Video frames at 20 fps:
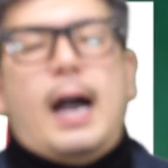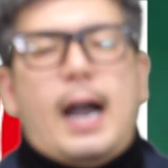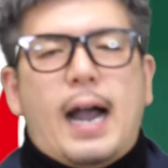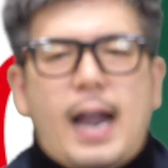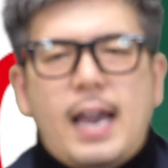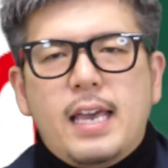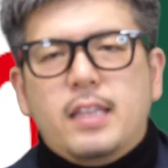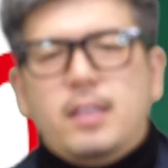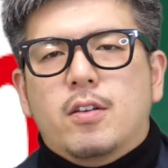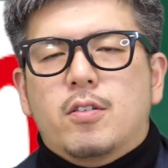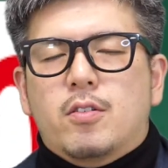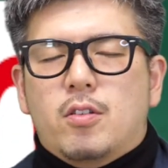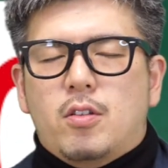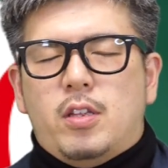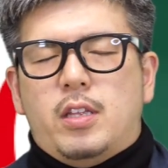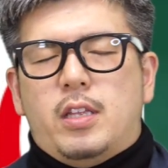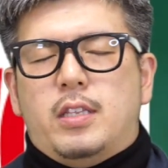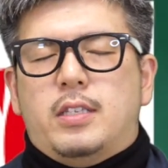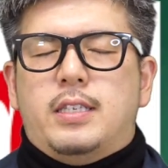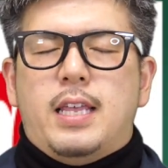はい、ということ
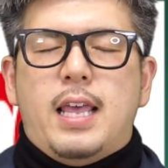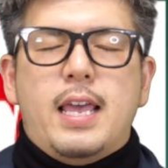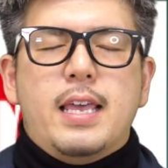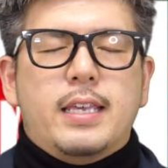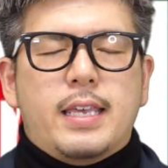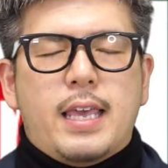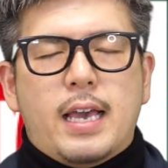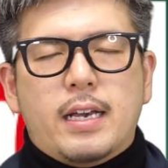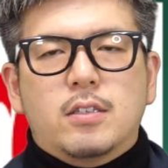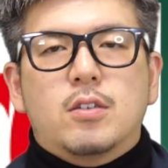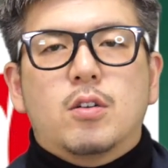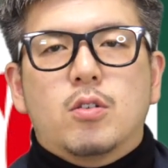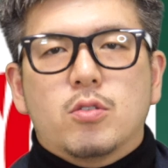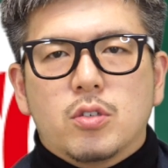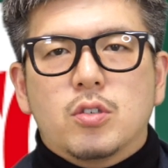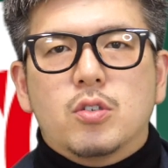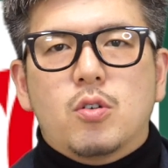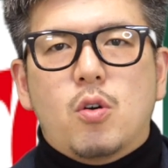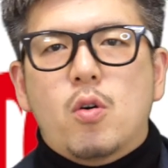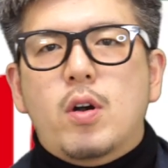でせんひゃくご
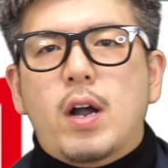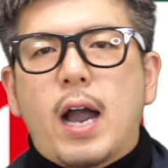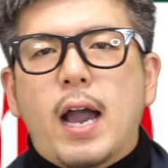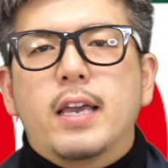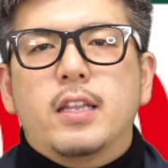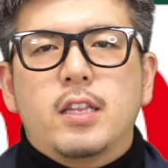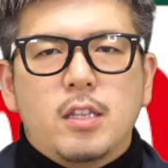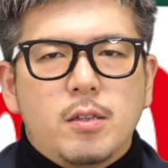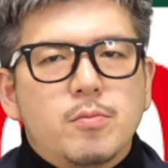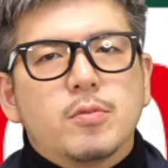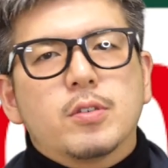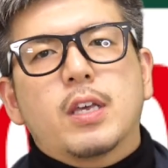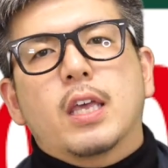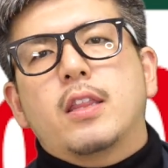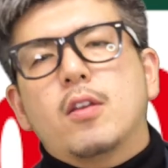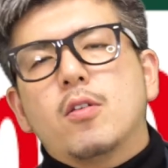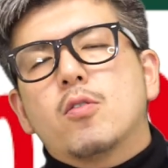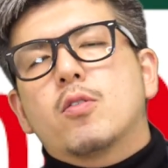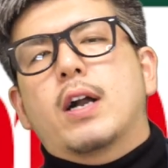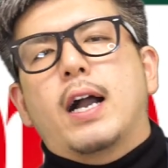じゅうごかいに向け
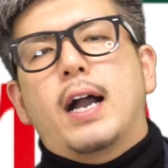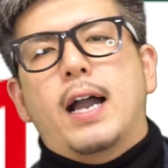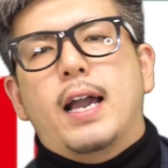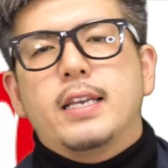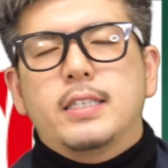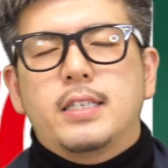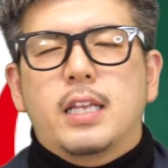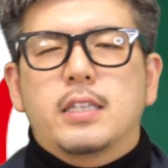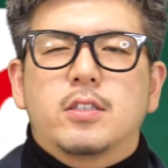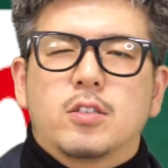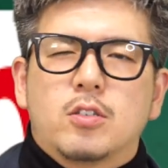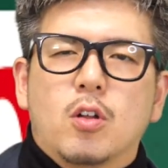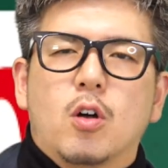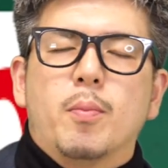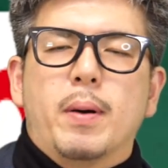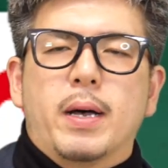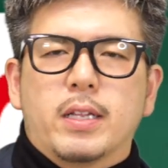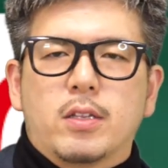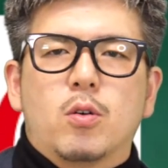ての解説と、まあ、